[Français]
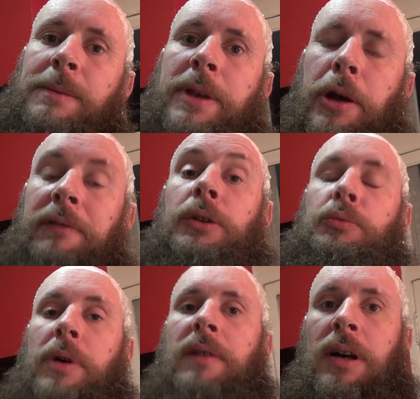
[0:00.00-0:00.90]
c'est meilleur avec du
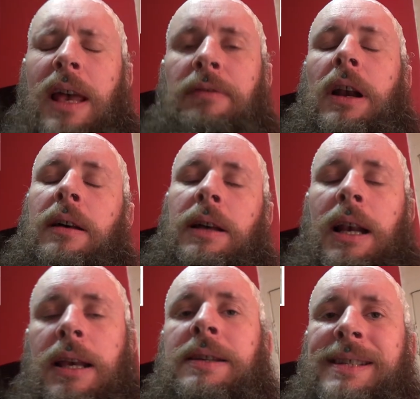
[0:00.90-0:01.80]
poivre. Et voilà,
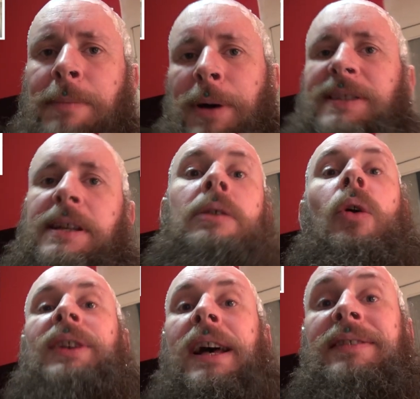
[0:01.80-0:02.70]
allez, c'est parti.
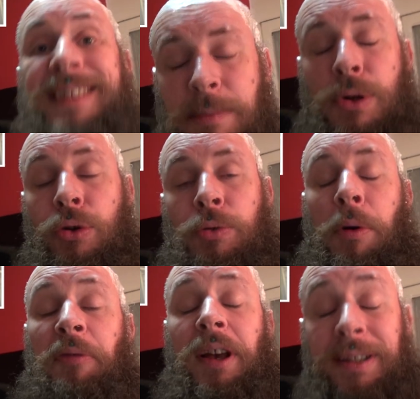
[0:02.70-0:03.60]
On a 10 minutes
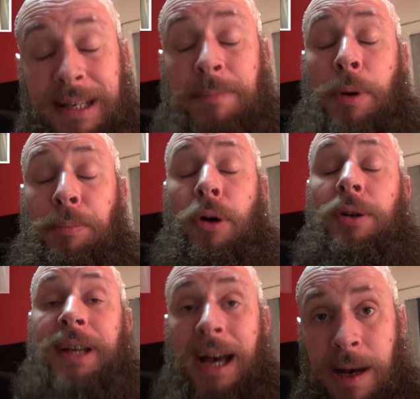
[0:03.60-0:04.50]
pour faire des
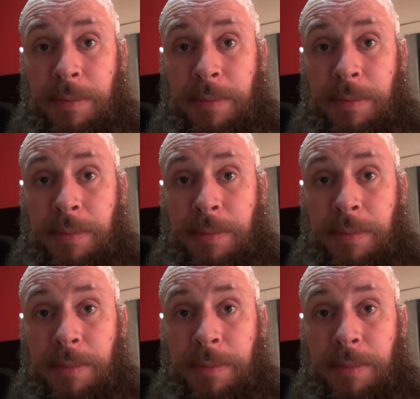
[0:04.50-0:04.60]
popcorns à la